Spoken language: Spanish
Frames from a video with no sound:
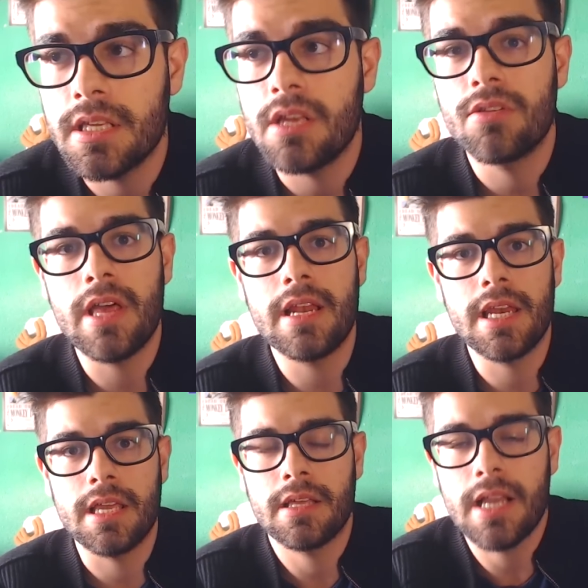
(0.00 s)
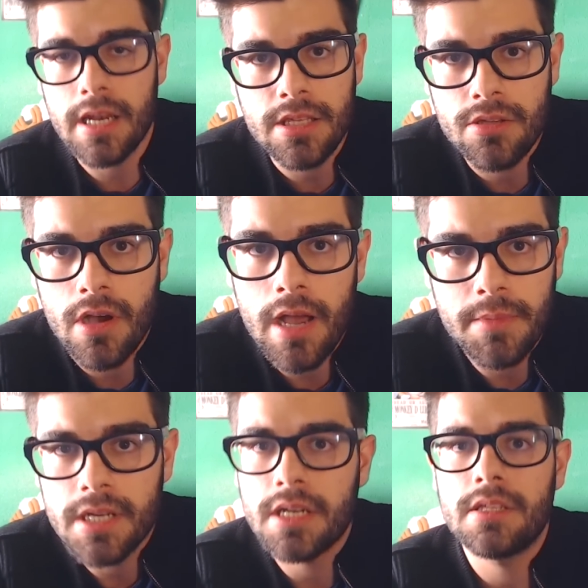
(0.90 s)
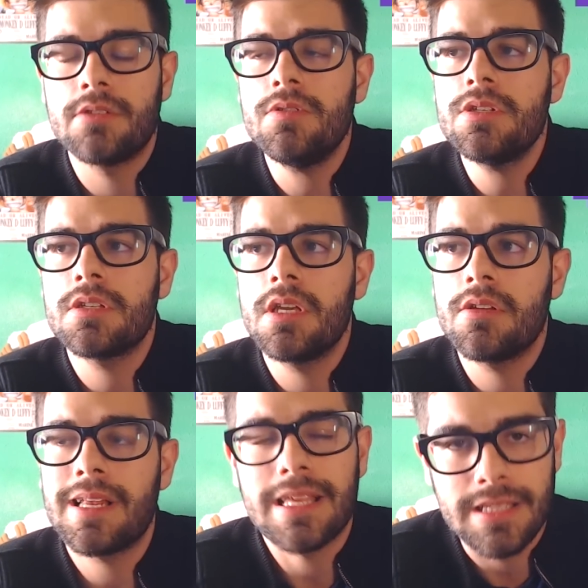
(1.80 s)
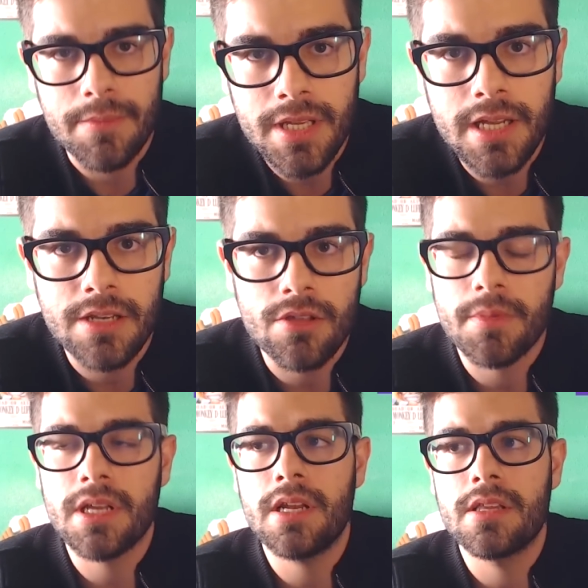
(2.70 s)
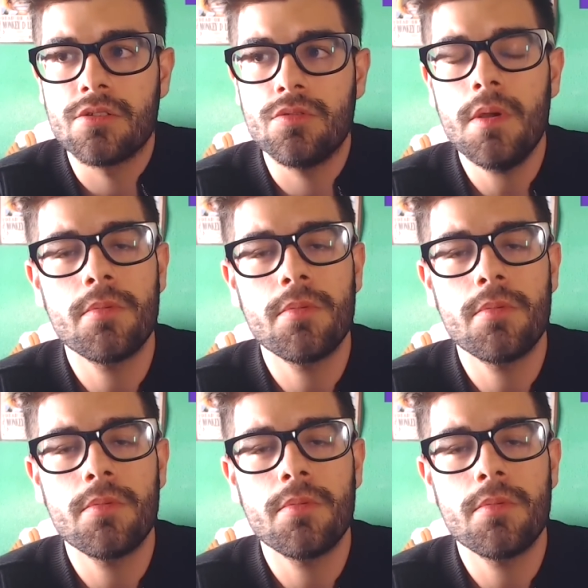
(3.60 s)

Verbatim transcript: Quiero darle cariño a mi canal de Twitch. Quiero darle también cariño a mi canal de YouTube.